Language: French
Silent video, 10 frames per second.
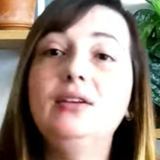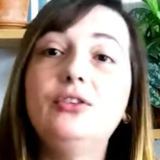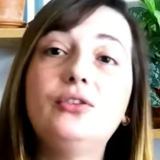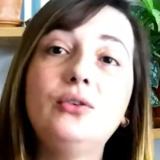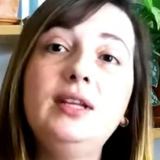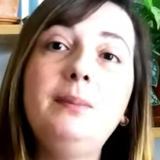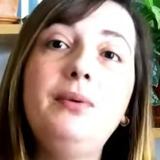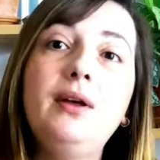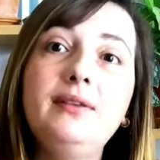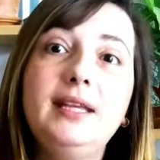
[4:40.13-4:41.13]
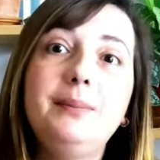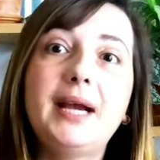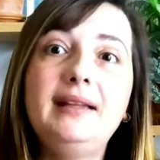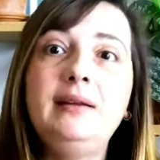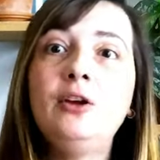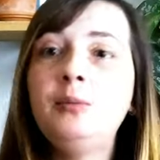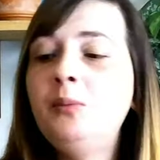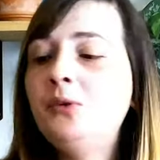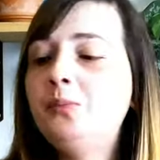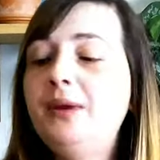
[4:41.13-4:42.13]
Ce sont des plantes qui prennent
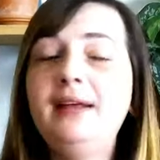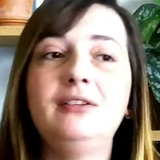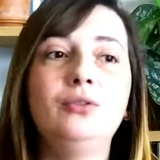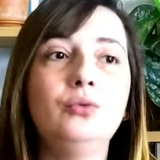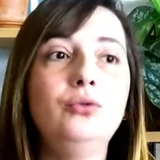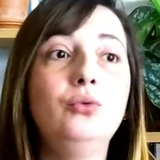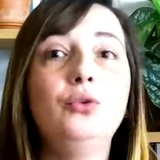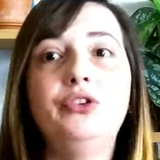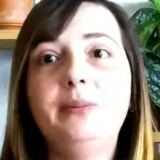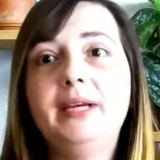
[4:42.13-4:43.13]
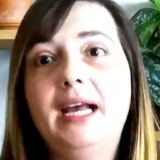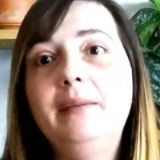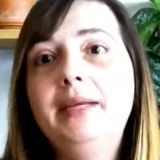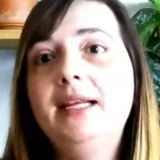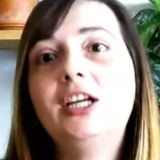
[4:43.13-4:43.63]
énormément de place, donc du coup, je vais me calmer.